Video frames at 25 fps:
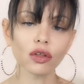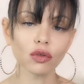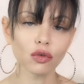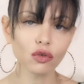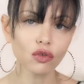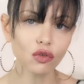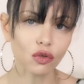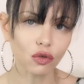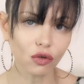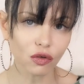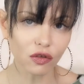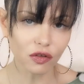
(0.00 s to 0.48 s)
che
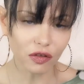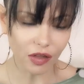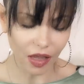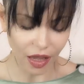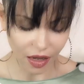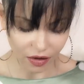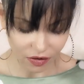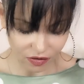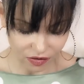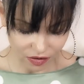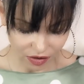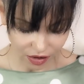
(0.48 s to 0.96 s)
non sono
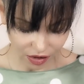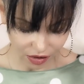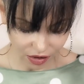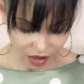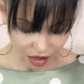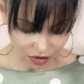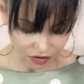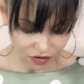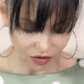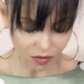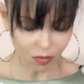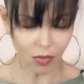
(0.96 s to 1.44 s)
sexy
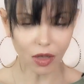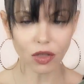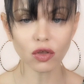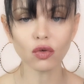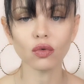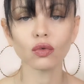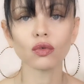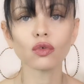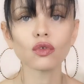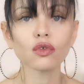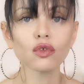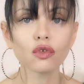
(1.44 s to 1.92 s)
ragazzi, ma
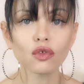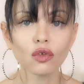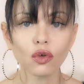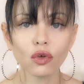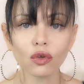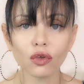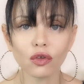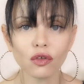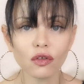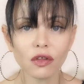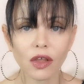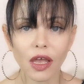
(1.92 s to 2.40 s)
io non
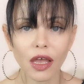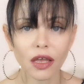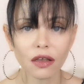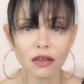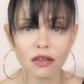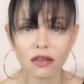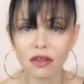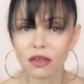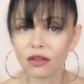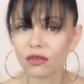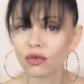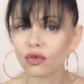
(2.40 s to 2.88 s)
sono
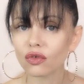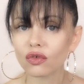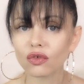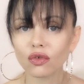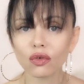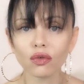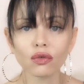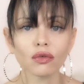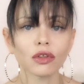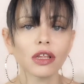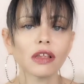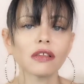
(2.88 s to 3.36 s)
sexy, non
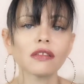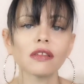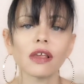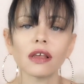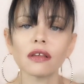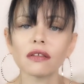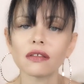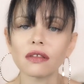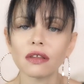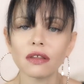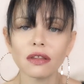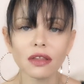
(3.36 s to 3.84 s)
sono una
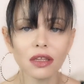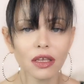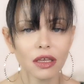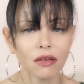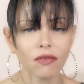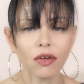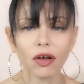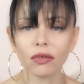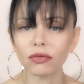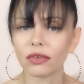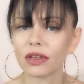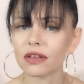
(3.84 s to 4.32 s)
sexy
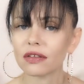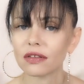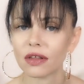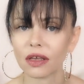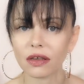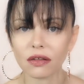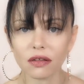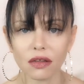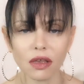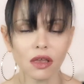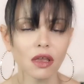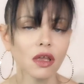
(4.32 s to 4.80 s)
diva, una
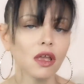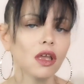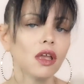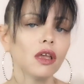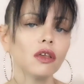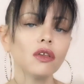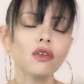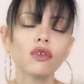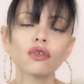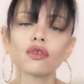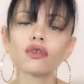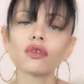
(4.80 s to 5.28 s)
sexy...
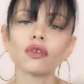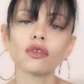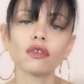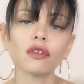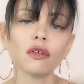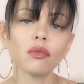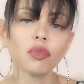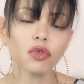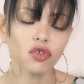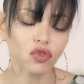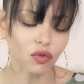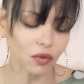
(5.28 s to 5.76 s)
Io sono
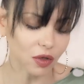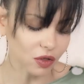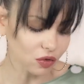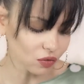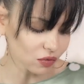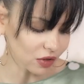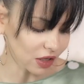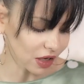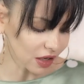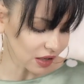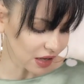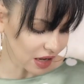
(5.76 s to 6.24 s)

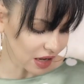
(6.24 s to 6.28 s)
semplicemente una